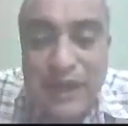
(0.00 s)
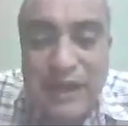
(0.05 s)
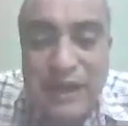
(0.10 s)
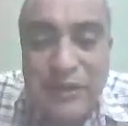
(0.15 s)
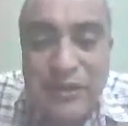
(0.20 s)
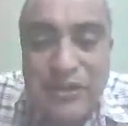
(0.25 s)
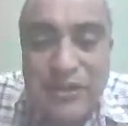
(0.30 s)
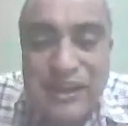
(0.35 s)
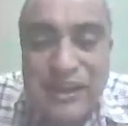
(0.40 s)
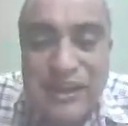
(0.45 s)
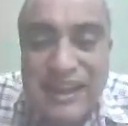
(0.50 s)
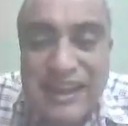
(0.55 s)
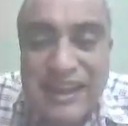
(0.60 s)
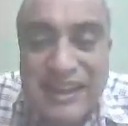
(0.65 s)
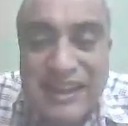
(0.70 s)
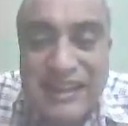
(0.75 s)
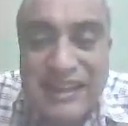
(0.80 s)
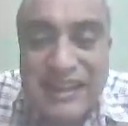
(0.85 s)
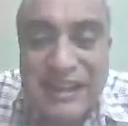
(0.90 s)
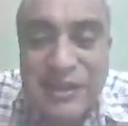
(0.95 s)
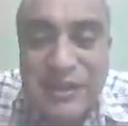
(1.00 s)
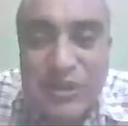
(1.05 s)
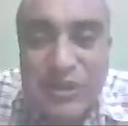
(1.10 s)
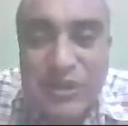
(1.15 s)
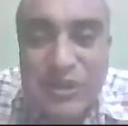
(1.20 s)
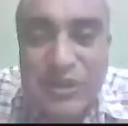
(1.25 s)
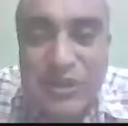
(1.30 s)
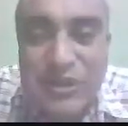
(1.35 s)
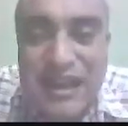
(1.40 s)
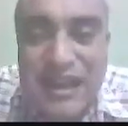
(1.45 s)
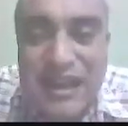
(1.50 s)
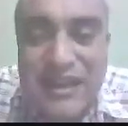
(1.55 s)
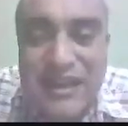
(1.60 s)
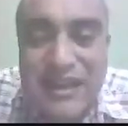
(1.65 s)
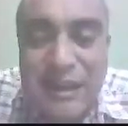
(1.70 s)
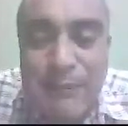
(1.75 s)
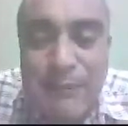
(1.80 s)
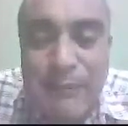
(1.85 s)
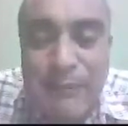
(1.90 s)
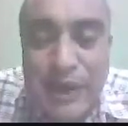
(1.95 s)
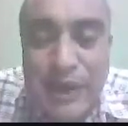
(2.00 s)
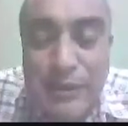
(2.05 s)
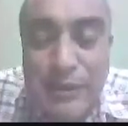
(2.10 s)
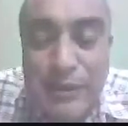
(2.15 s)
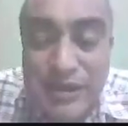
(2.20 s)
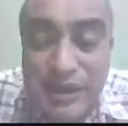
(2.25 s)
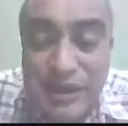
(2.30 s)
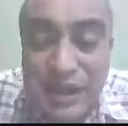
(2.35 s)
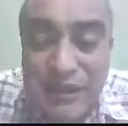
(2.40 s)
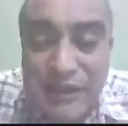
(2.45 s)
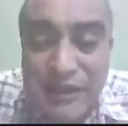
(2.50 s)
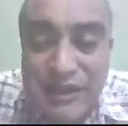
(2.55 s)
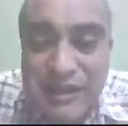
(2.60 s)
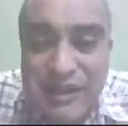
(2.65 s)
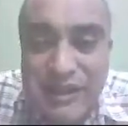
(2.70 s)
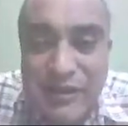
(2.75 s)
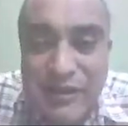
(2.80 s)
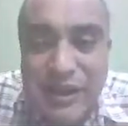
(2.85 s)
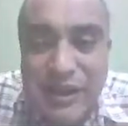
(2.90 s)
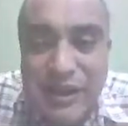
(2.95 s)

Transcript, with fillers: para no recargar tanto esta diapositiva, este, lo